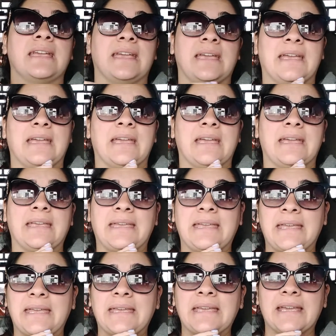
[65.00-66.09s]
Eh,
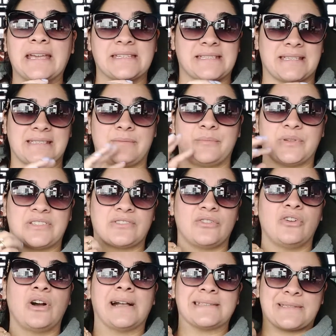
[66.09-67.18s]
y eh, ya se
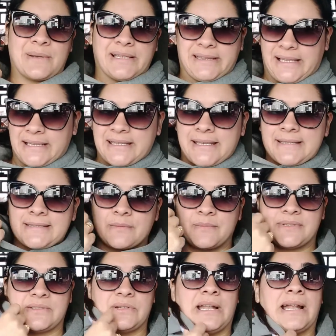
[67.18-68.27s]
empezó hace bastante, se
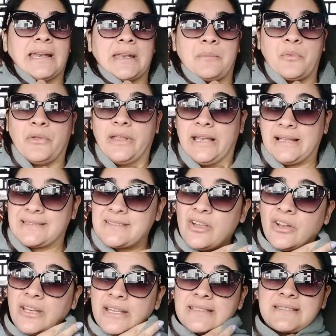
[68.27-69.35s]
empezó las
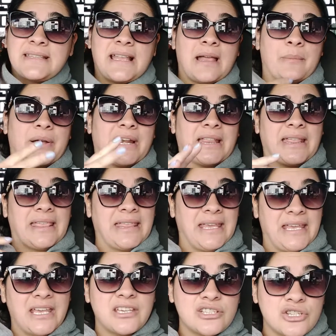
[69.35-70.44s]
remodelaciones de la parte
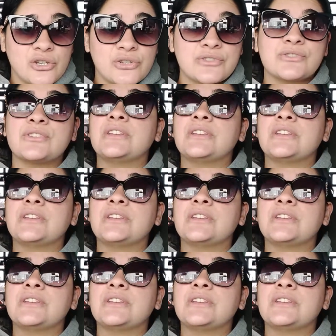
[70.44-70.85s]
de ellos.